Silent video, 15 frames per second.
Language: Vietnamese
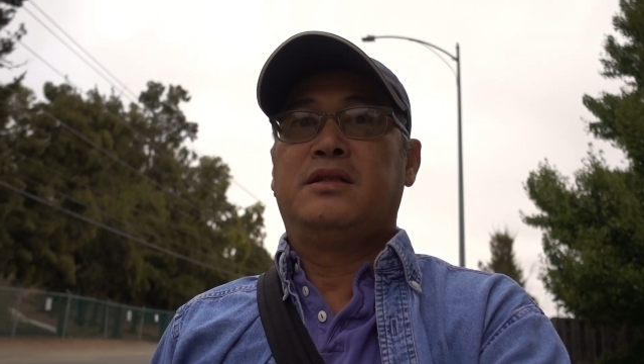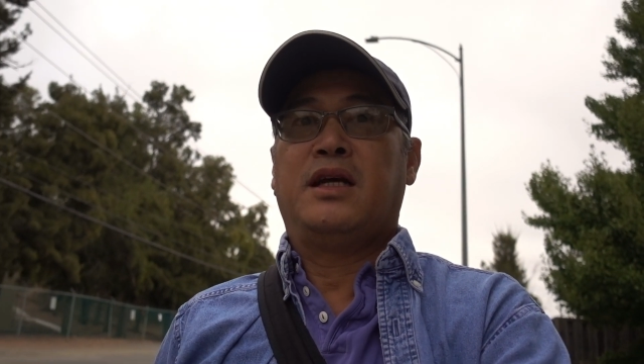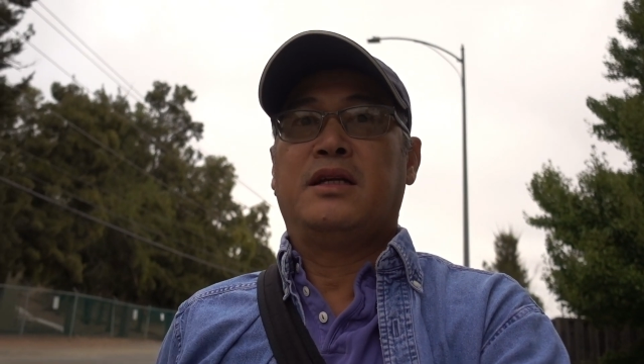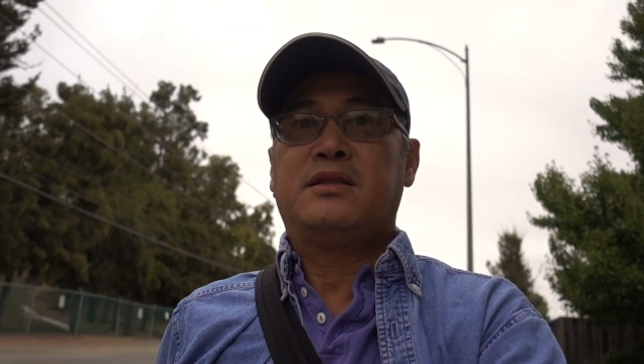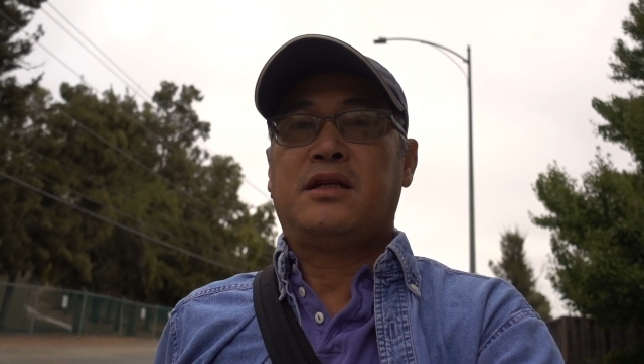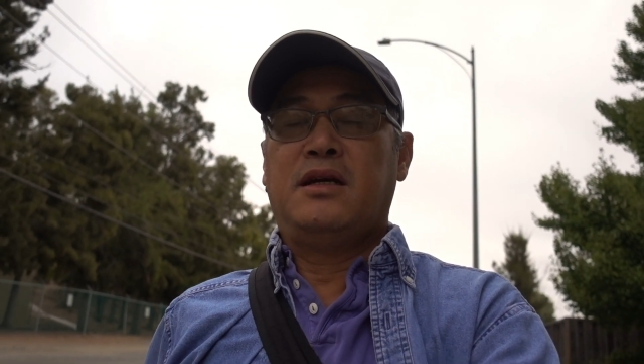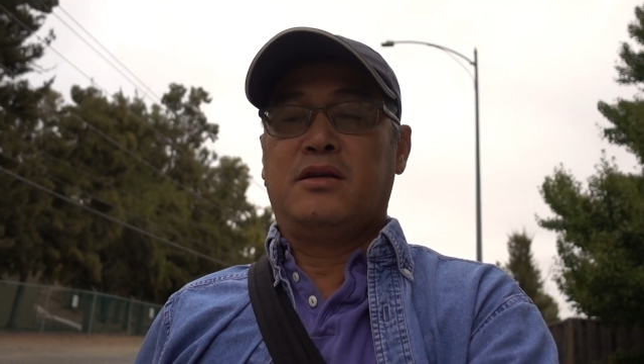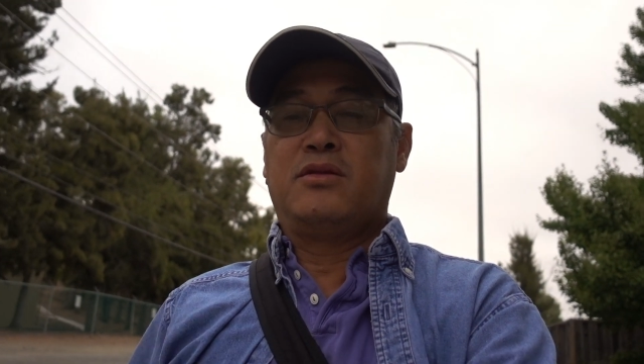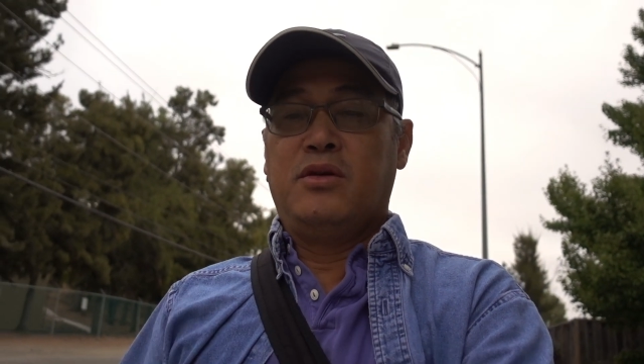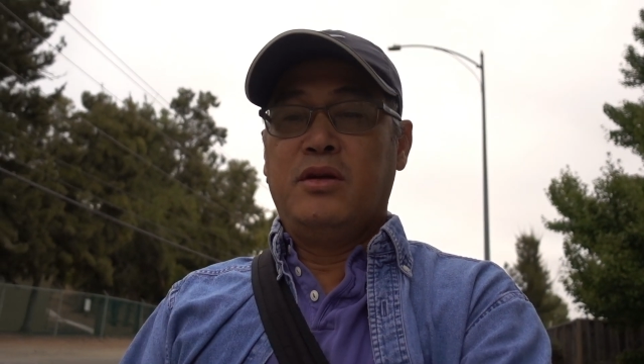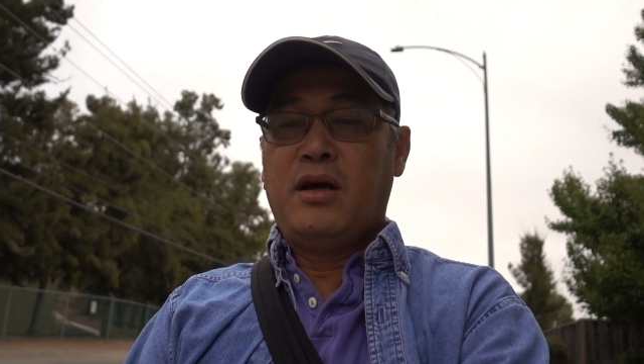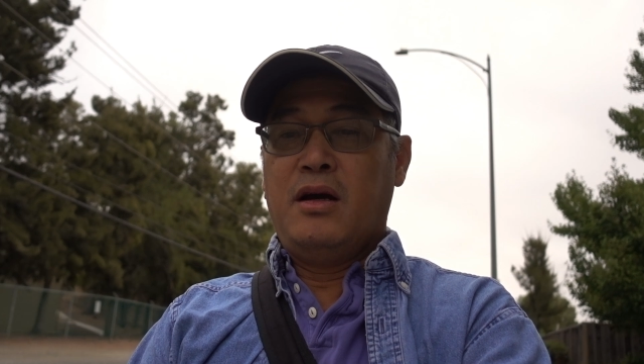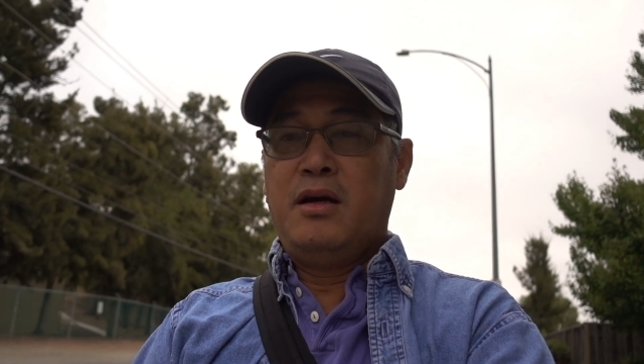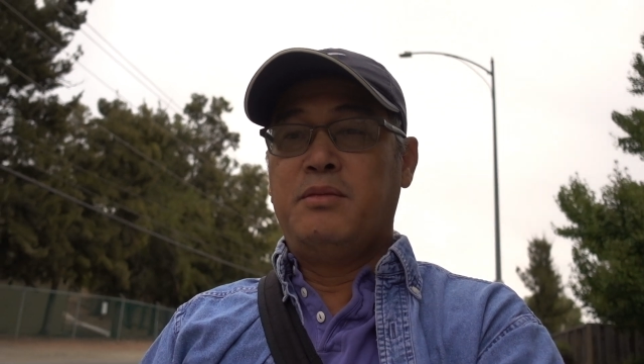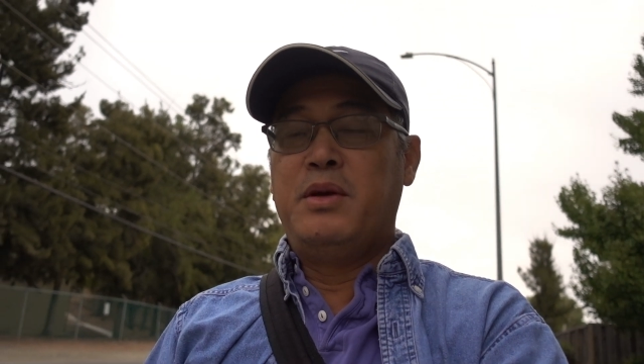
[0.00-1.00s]
center của
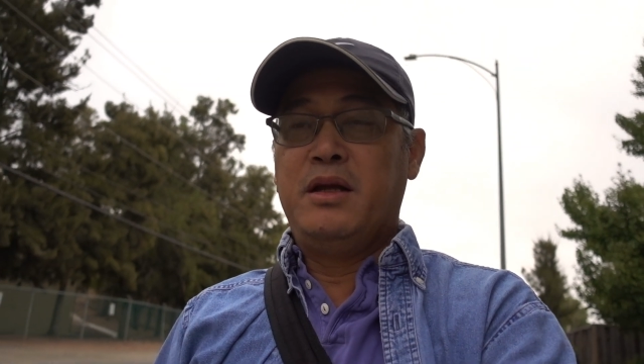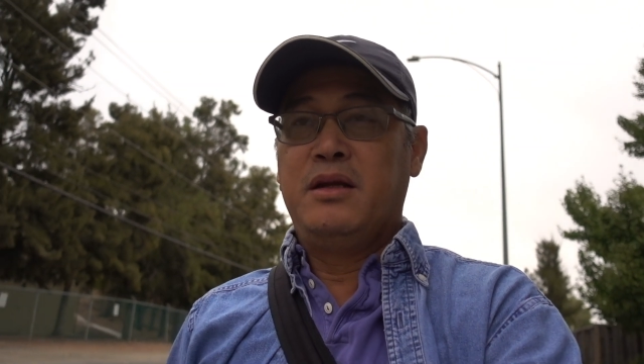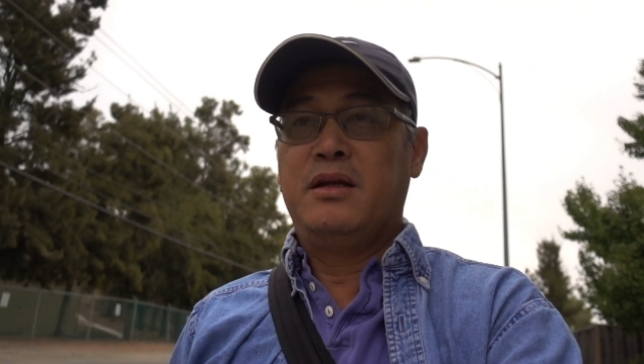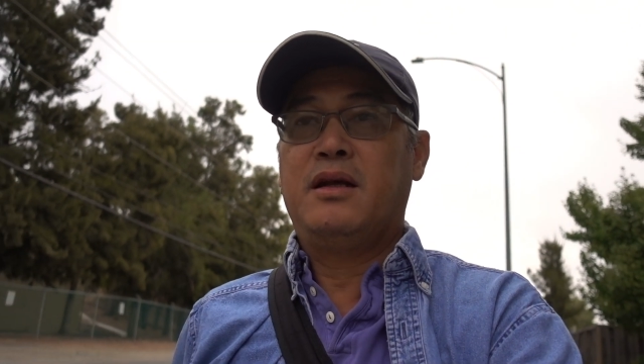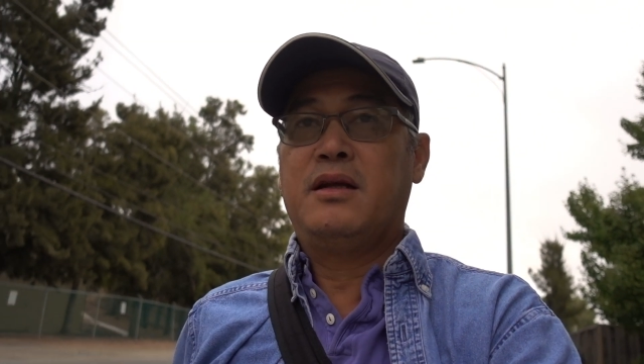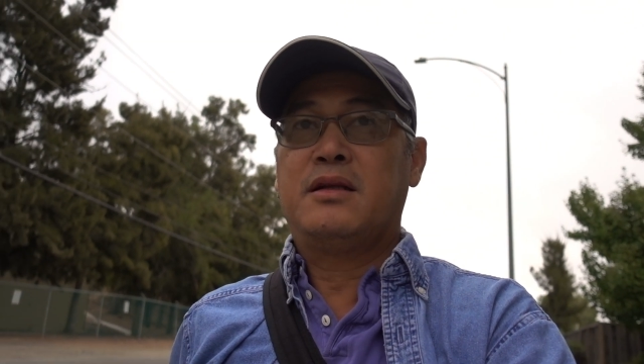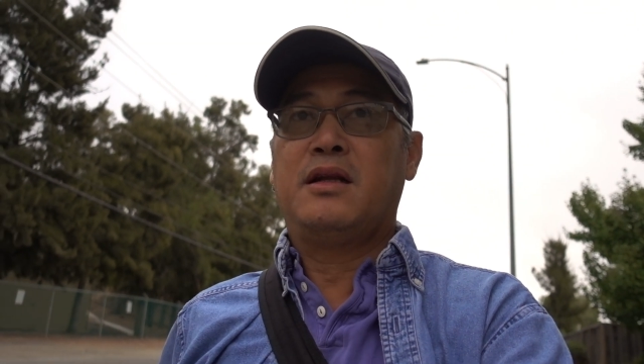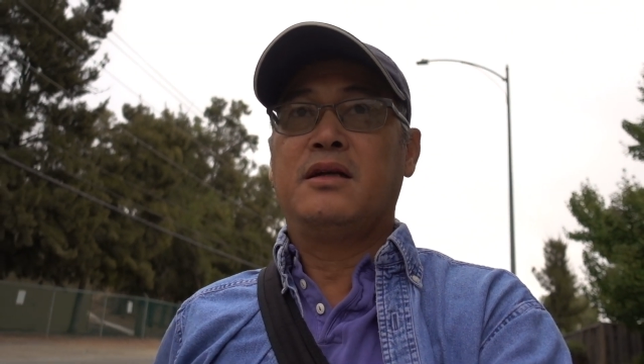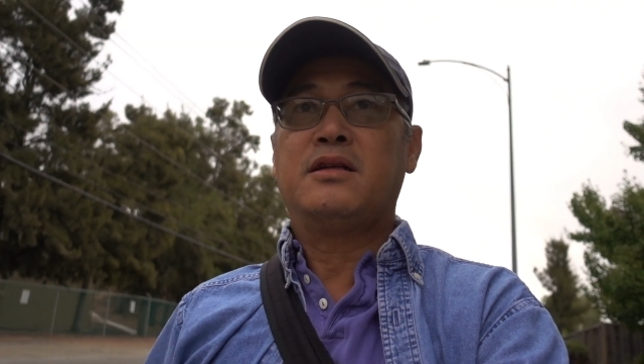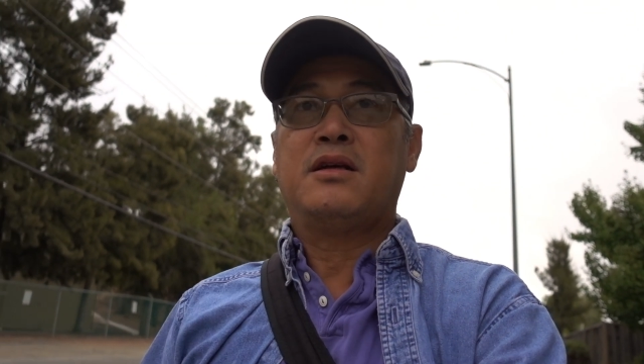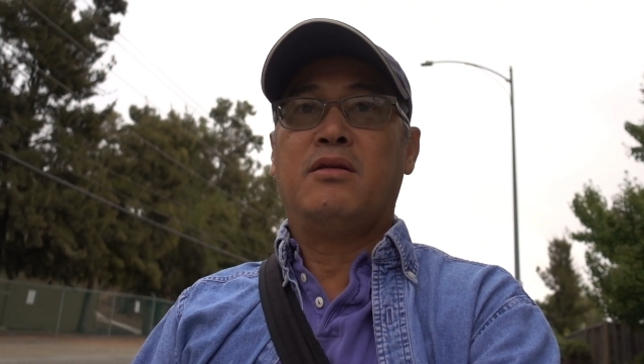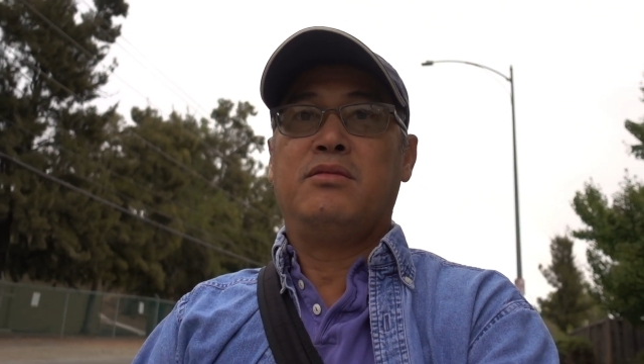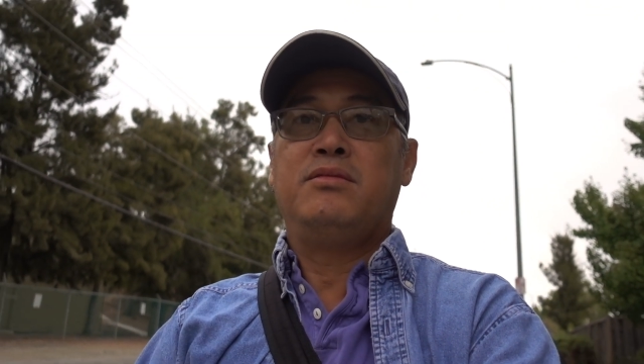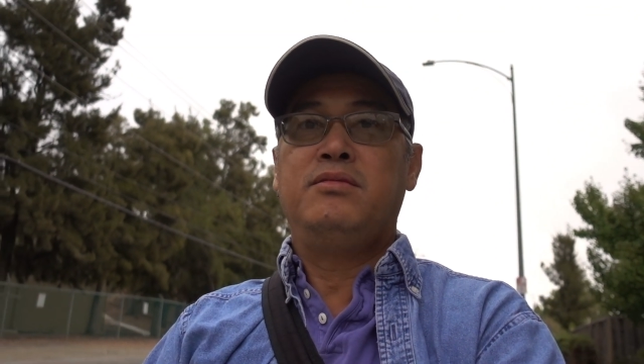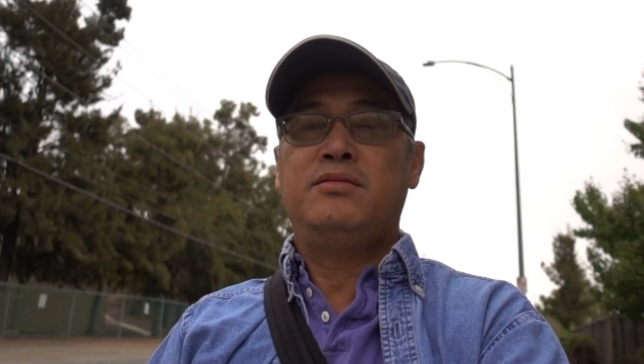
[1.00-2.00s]
nó bị tấn
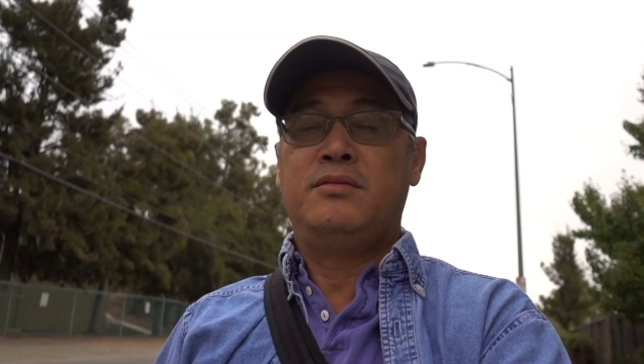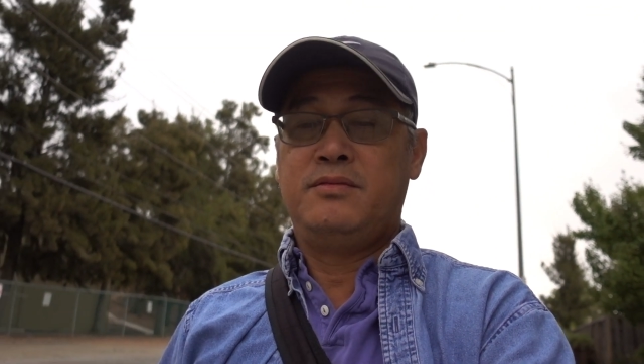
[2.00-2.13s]
công,